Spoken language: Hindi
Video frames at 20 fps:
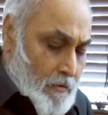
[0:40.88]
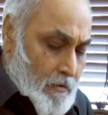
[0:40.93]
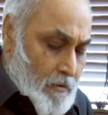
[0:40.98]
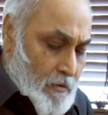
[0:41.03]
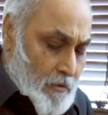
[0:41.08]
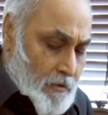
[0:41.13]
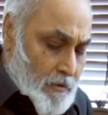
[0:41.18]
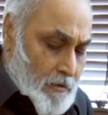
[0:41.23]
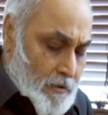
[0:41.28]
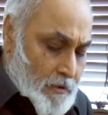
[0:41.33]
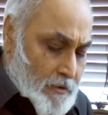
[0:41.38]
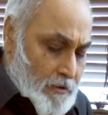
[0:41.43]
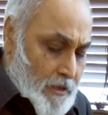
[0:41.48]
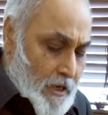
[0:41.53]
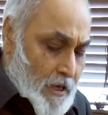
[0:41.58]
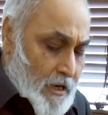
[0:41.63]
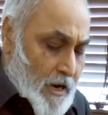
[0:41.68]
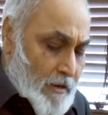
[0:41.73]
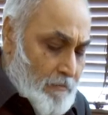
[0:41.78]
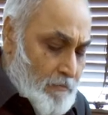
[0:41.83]
और
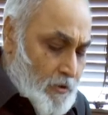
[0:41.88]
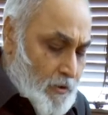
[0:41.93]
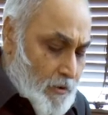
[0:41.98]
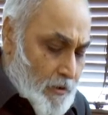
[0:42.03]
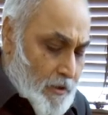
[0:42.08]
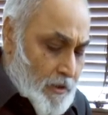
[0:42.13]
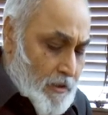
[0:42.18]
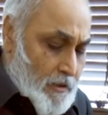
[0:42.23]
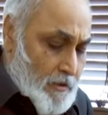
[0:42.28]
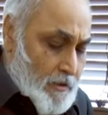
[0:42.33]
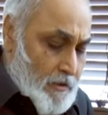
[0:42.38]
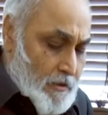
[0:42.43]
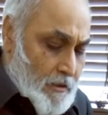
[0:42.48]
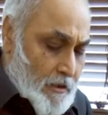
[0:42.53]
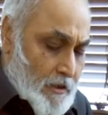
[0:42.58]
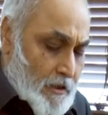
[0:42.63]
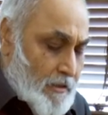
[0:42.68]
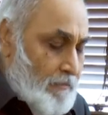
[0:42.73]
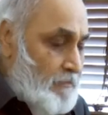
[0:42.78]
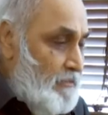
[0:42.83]
इसका नाम जो है
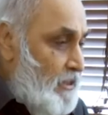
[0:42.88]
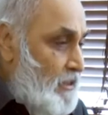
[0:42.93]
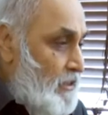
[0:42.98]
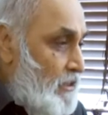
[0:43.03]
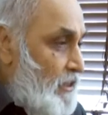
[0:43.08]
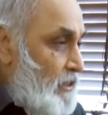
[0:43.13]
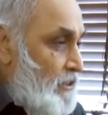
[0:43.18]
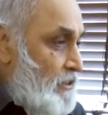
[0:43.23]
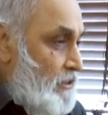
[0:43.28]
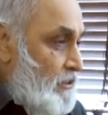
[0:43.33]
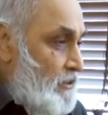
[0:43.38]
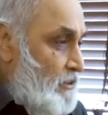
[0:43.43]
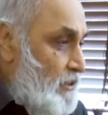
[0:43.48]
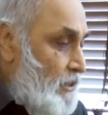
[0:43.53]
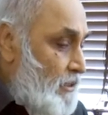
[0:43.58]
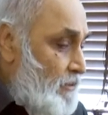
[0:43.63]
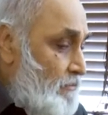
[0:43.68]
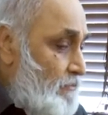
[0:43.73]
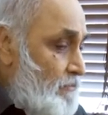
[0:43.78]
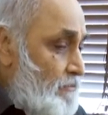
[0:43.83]
इनकम डिक्लेरेशन
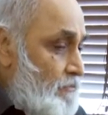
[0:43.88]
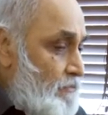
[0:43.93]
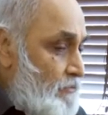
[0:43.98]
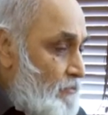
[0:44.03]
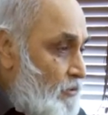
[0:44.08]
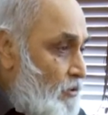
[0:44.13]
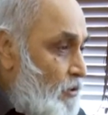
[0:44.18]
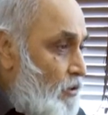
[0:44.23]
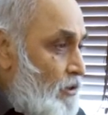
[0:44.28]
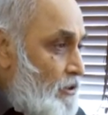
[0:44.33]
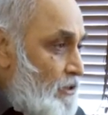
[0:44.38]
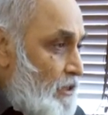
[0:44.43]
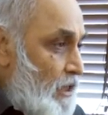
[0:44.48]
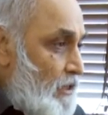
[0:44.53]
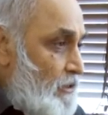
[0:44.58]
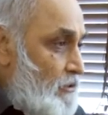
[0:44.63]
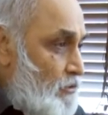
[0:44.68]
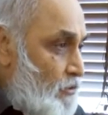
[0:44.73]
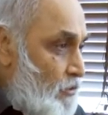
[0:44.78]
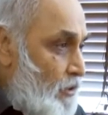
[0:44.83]
स्कीम
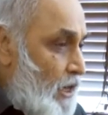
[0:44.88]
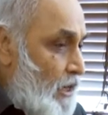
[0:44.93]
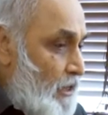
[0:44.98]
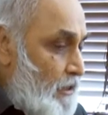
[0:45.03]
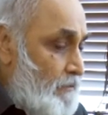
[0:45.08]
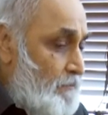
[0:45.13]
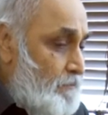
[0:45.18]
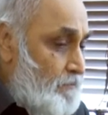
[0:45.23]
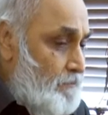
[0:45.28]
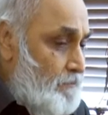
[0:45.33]
2016 है